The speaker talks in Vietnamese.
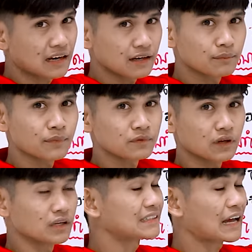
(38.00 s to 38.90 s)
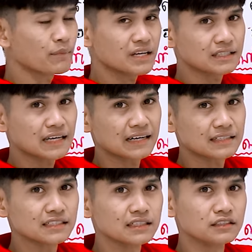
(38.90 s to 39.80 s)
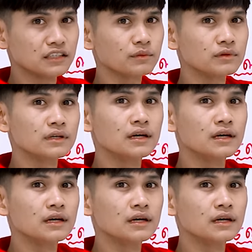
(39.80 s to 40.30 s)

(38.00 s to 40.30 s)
thăng tam mà dịch thành acid chẳng